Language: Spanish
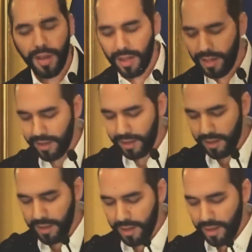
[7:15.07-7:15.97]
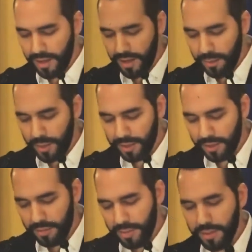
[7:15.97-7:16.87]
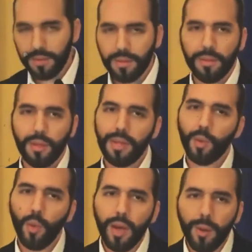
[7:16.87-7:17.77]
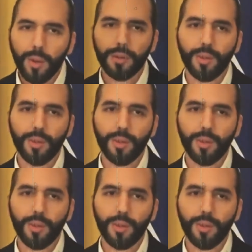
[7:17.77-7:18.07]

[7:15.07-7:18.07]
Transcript: ayer pues de nuevo,